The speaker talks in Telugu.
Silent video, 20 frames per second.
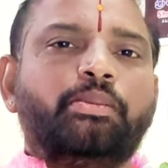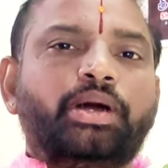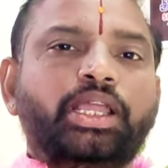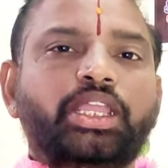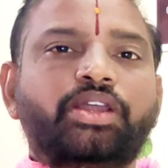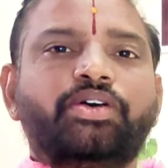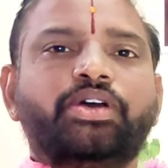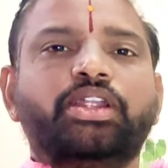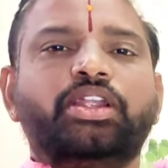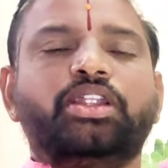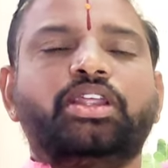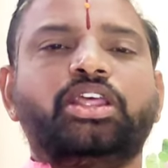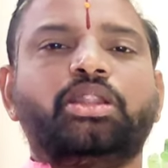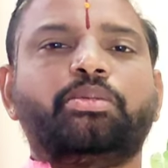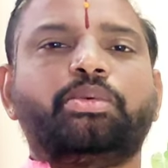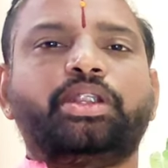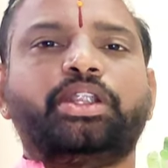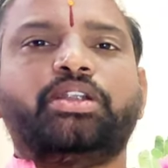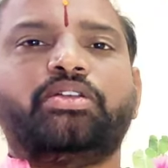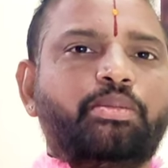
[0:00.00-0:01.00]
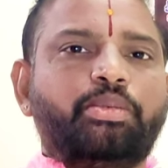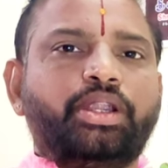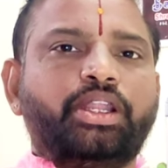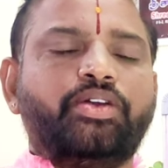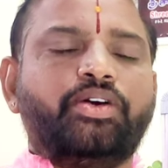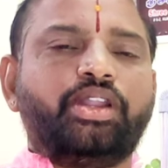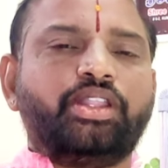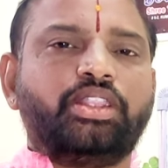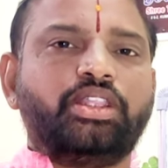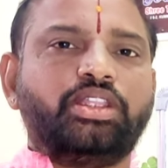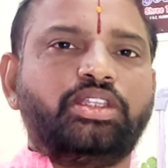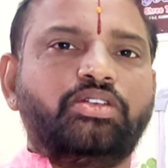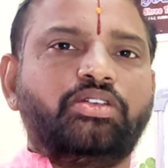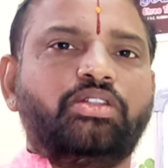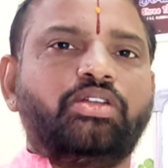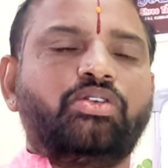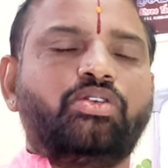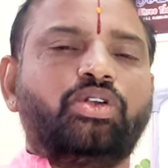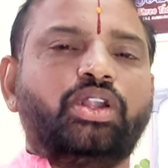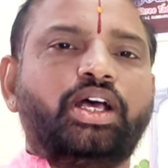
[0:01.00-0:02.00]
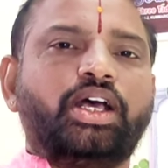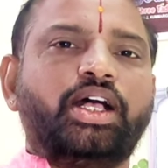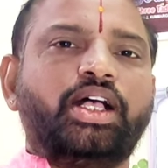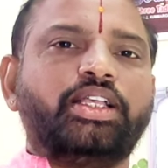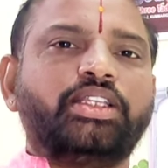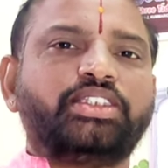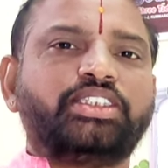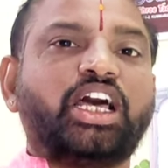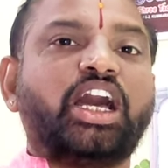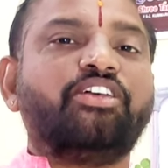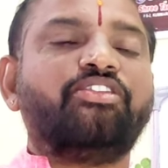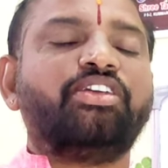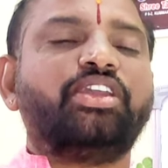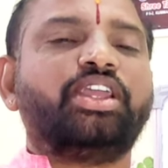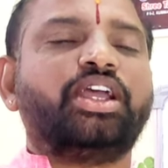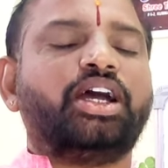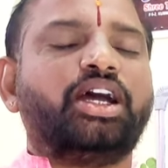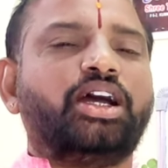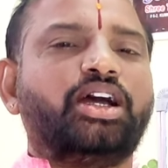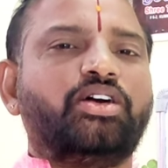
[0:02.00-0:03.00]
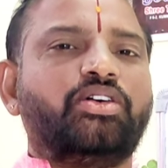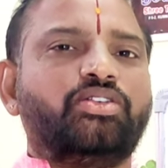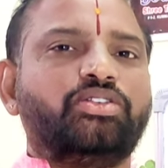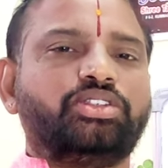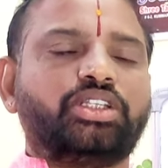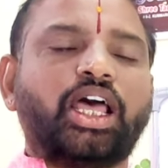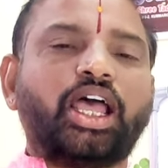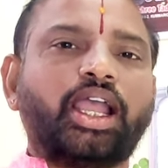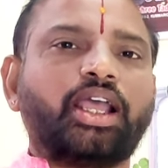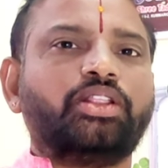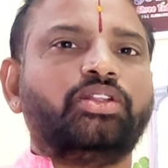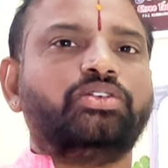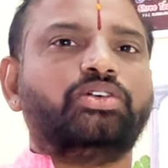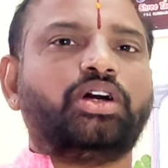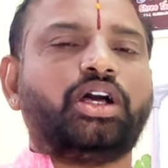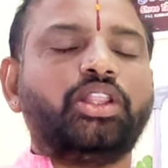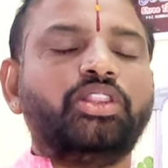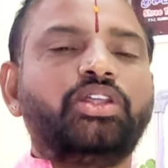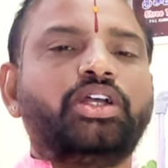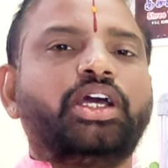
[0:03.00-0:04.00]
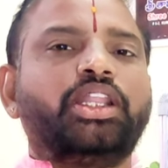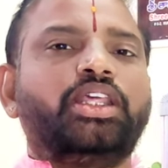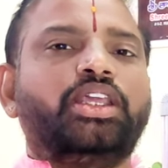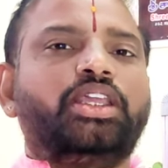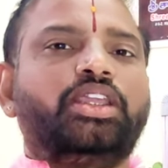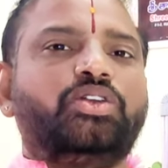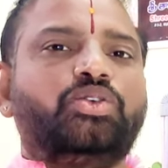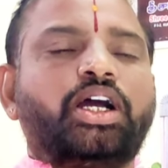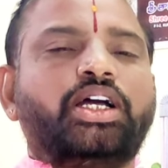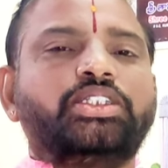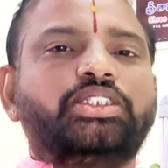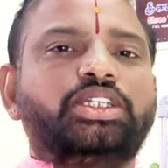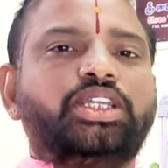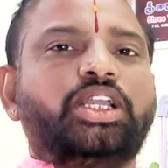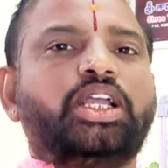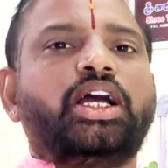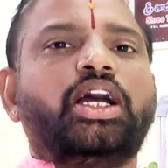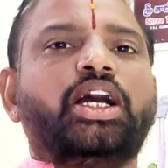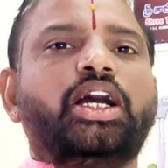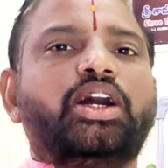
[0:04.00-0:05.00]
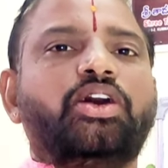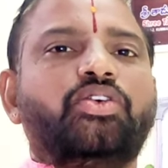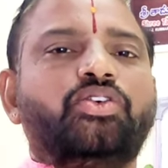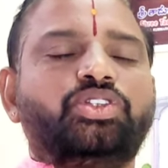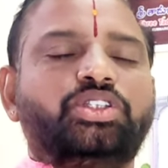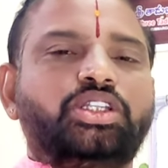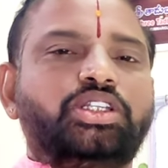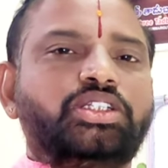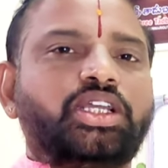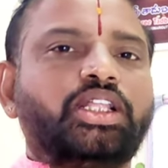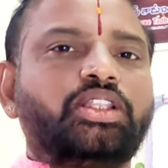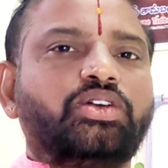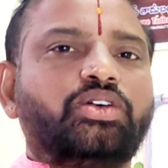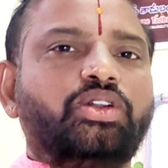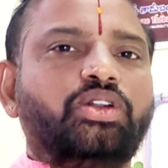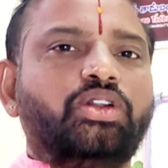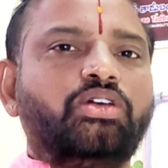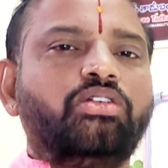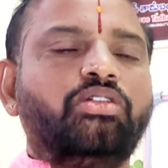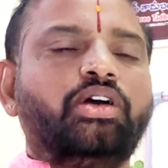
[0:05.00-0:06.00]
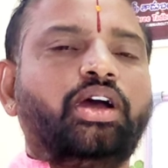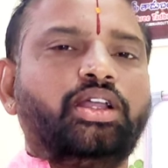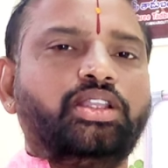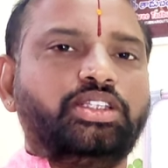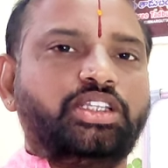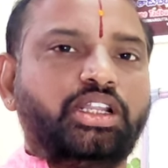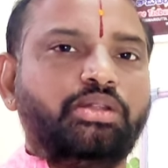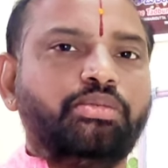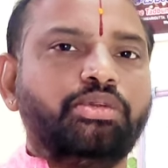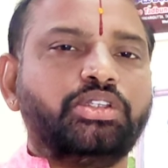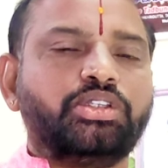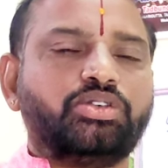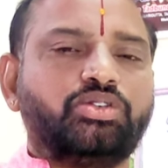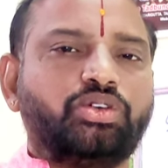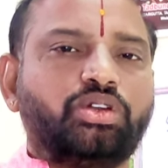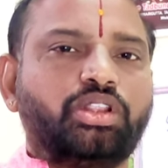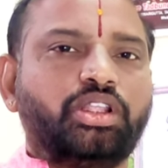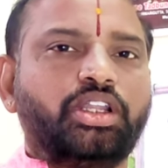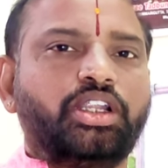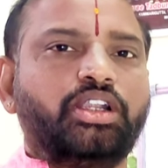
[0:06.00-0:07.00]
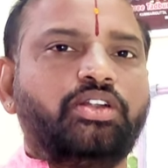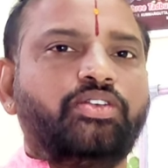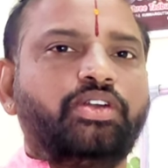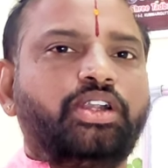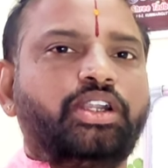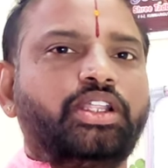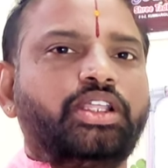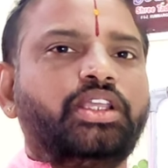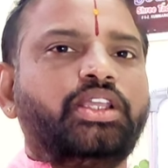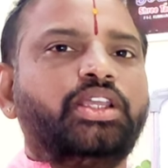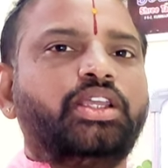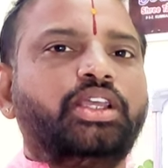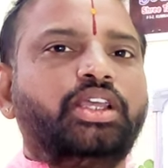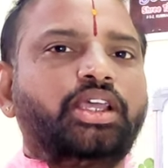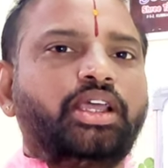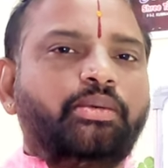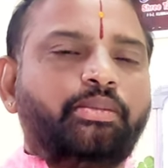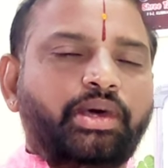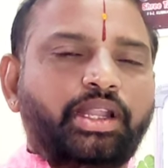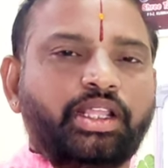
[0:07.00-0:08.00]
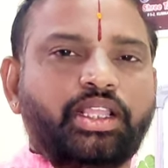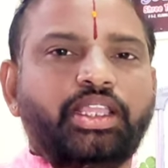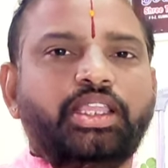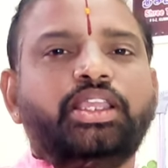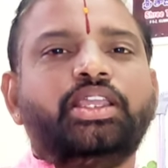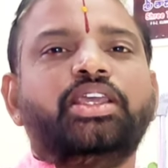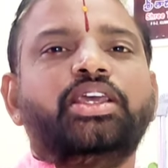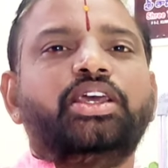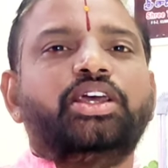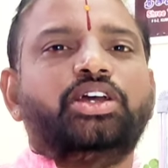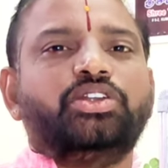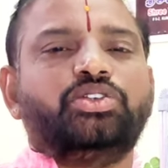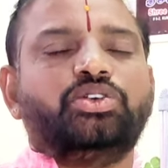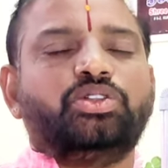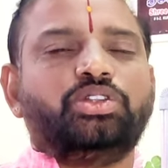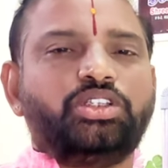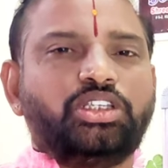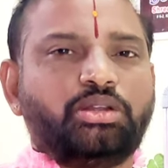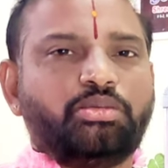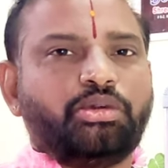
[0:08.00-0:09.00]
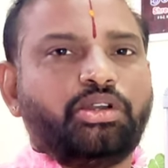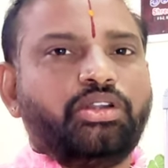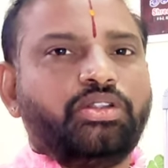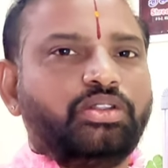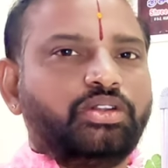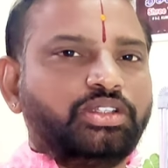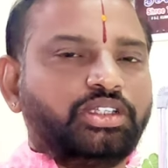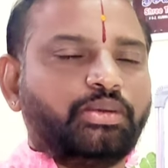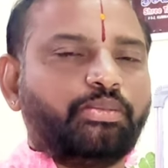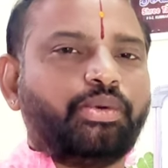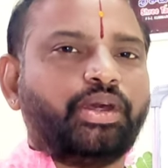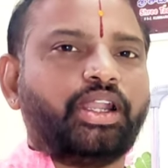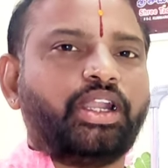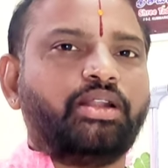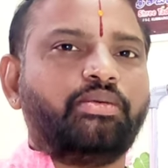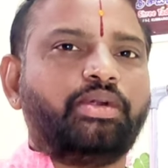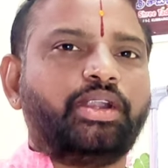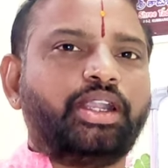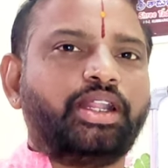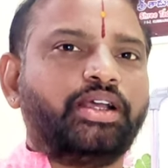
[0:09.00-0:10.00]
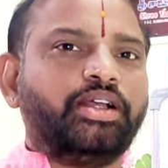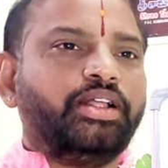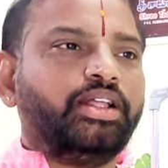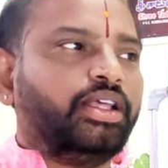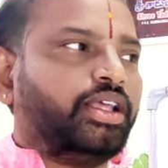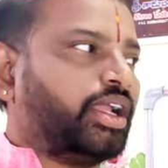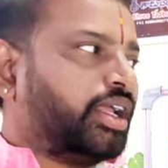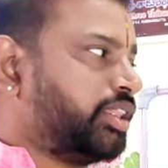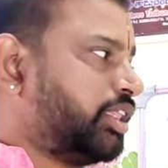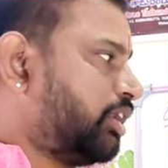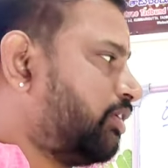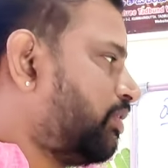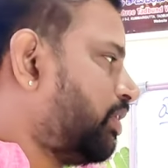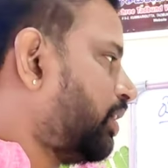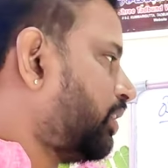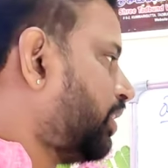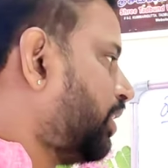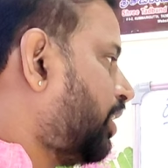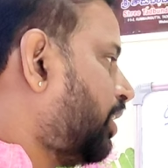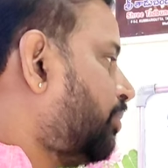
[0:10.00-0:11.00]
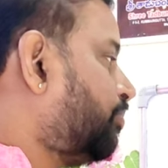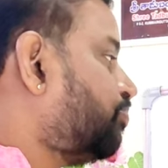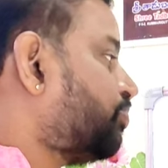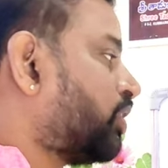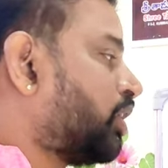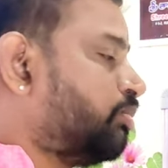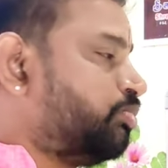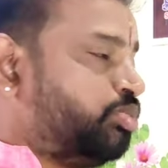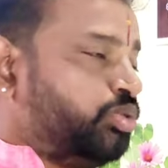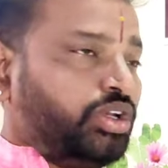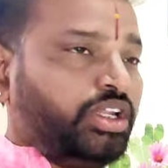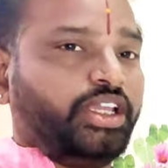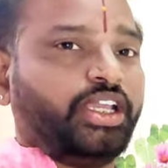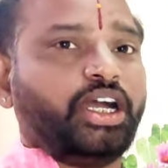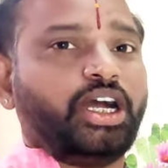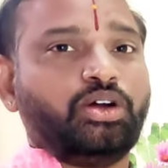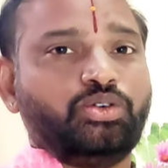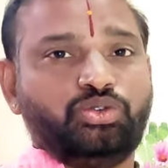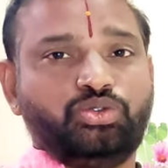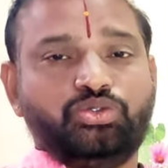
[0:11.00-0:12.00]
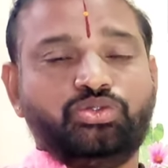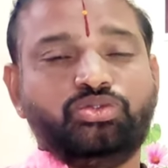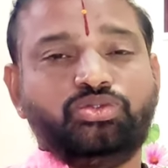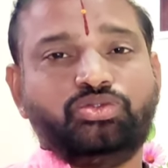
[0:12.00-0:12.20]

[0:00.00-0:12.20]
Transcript: భయం ఏర్పడి ఏర్పడి వారిద్దరి జీవితం కూడా సాఫీగా సాగదు అందుకని ఇంకా జింకా వచ్చిన జాతకుల్లో వివాహం జరిపించకూడదనేటువంటి మనకి జ్యోతిష్య పండితులు చెప్పారనమాట ఇక తర్వాత పులి ఆవు